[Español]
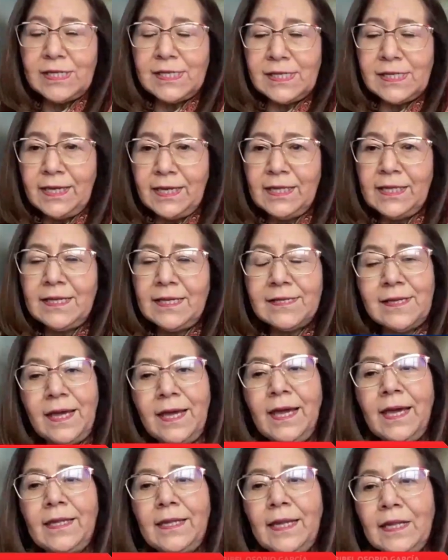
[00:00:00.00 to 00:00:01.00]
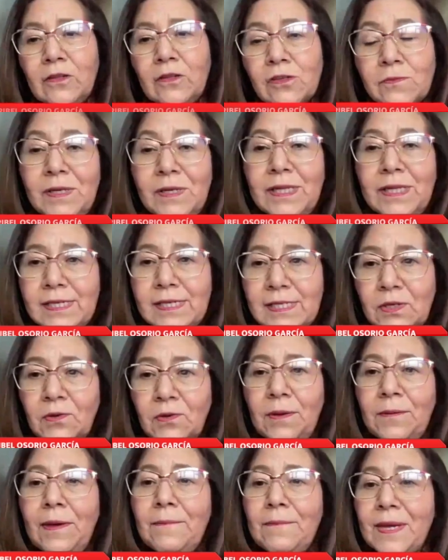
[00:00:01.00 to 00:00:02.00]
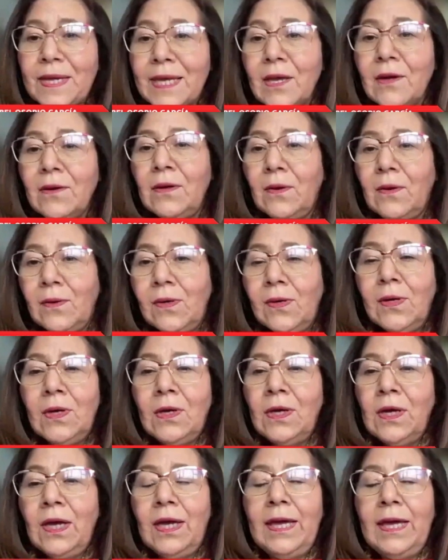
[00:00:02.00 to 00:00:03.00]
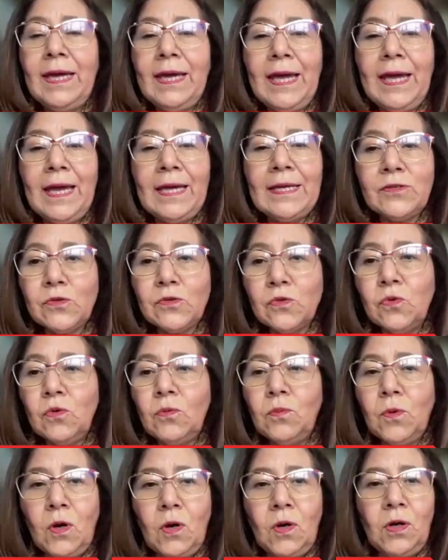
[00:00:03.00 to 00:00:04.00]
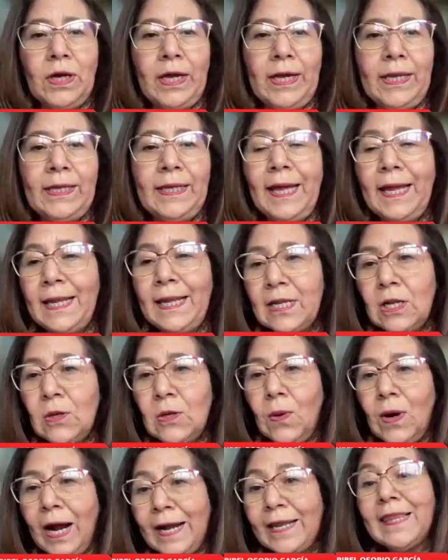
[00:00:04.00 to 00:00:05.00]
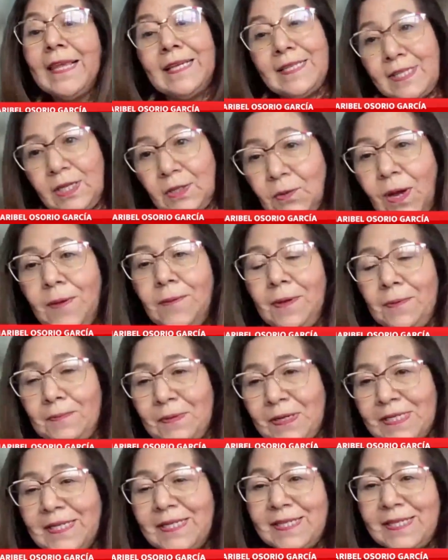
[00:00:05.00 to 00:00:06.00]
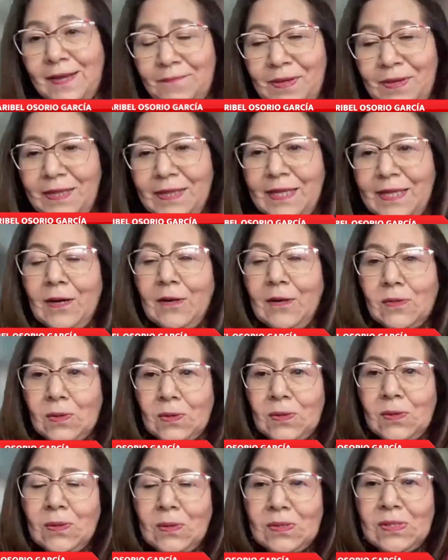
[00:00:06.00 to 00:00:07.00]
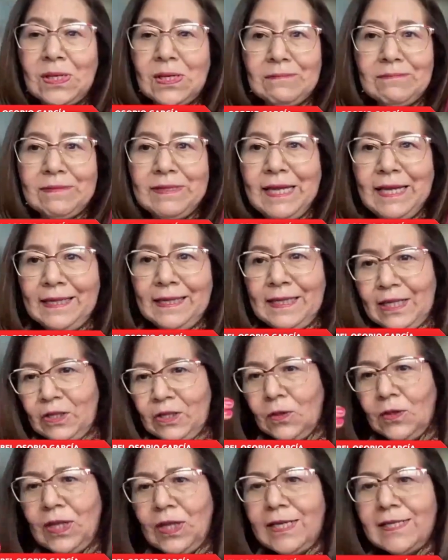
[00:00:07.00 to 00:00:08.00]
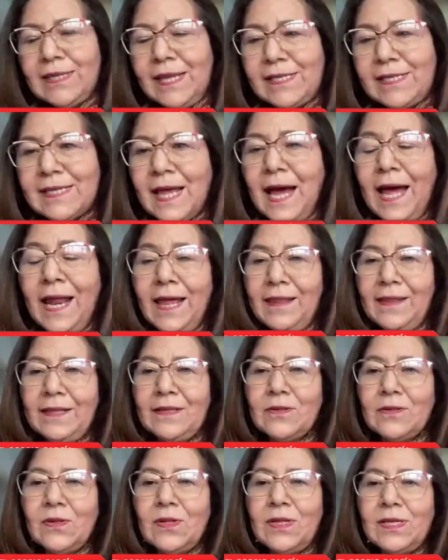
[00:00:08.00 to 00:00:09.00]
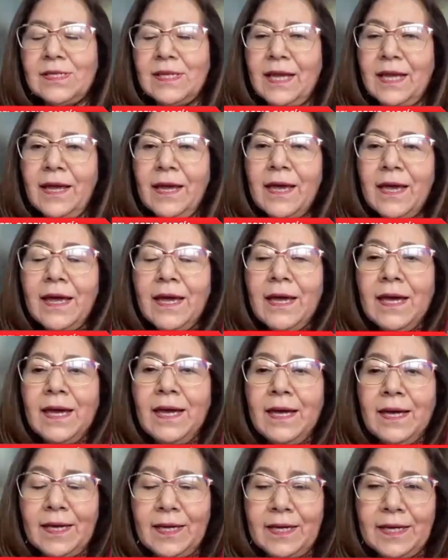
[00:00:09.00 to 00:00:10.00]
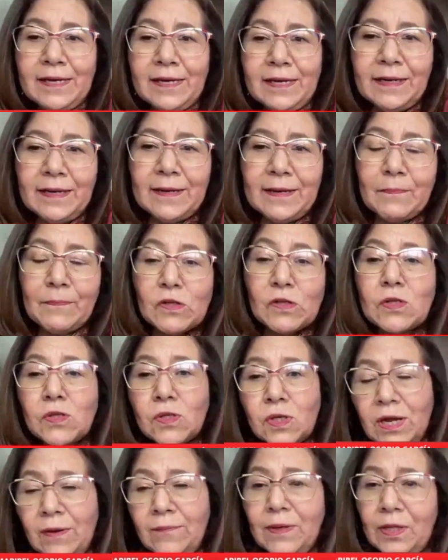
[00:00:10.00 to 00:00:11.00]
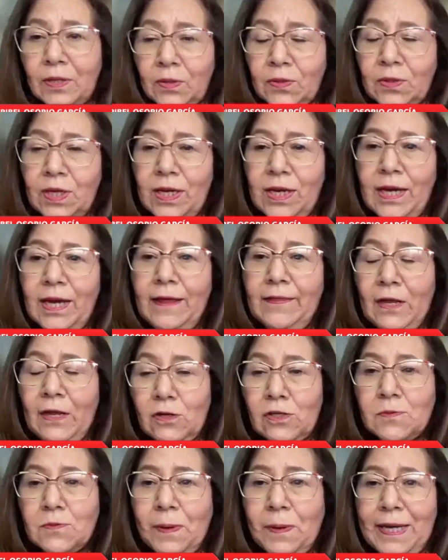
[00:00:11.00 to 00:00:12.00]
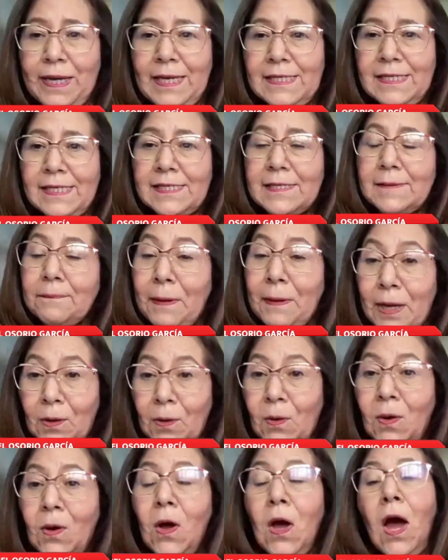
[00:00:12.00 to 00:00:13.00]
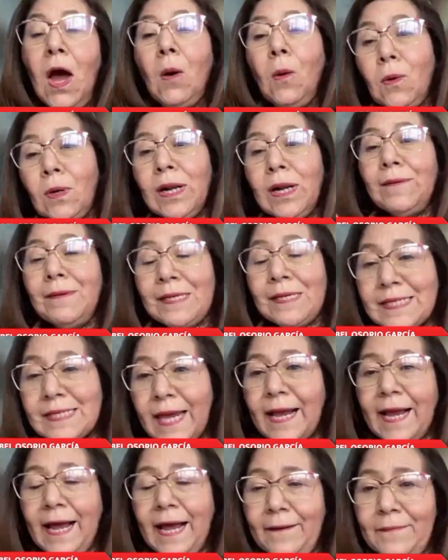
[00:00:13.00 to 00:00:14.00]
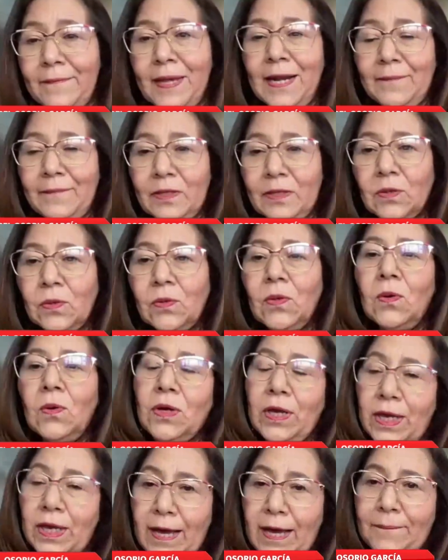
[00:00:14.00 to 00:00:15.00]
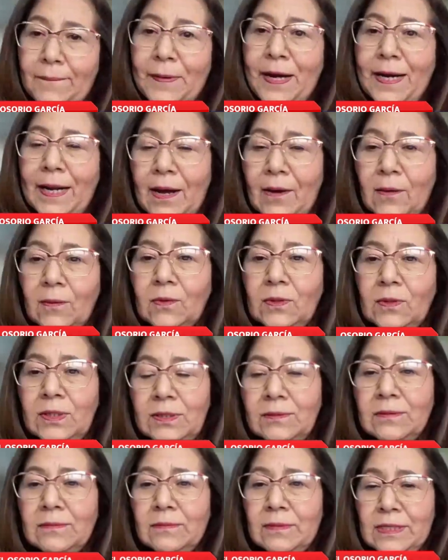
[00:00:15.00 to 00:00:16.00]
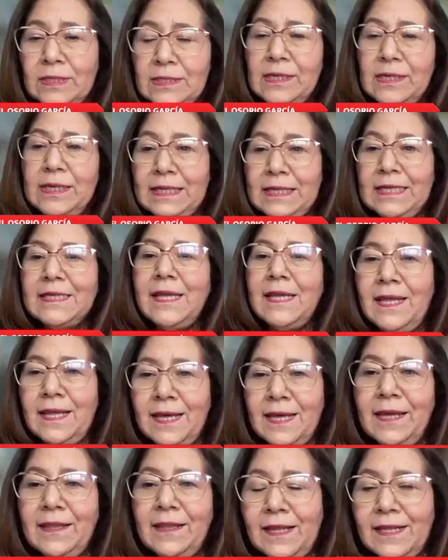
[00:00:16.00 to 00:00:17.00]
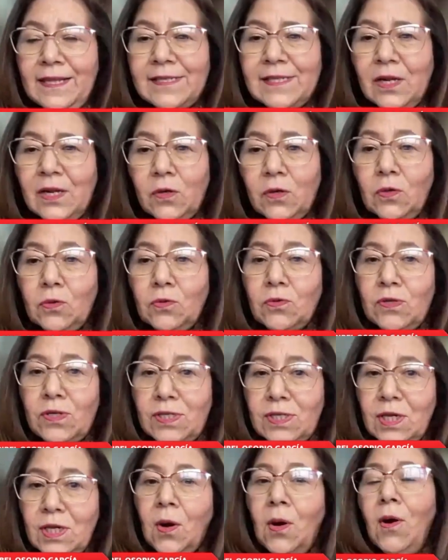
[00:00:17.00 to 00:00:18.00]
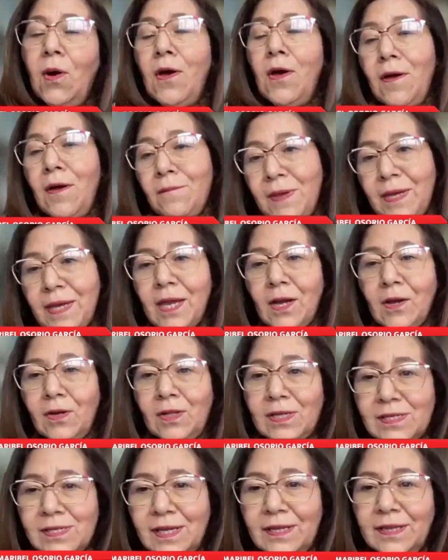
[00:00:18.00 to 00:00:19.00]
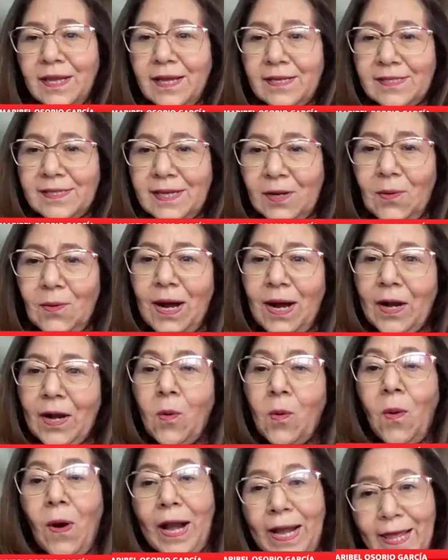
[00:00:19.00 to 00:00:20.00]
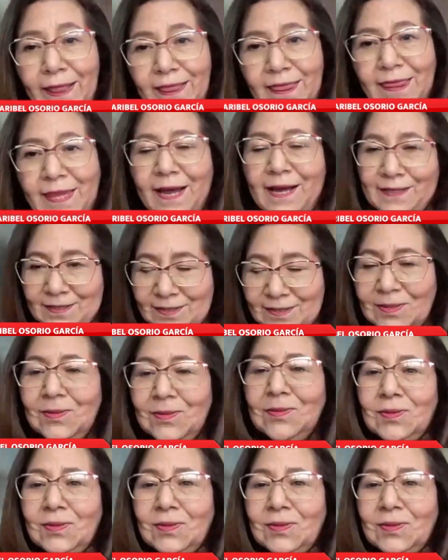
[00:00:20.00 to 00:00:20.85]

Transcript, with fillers: de este índice, en el 2019, México eh, estuvo en el lugar 19, precisamente, eh, dentro de esta escala, dentro de este eh, posicionamiento de, los países. Pero una vez que cambia la metodología para un índice de, desarrollo turístico, México desciende hasta el lugar 40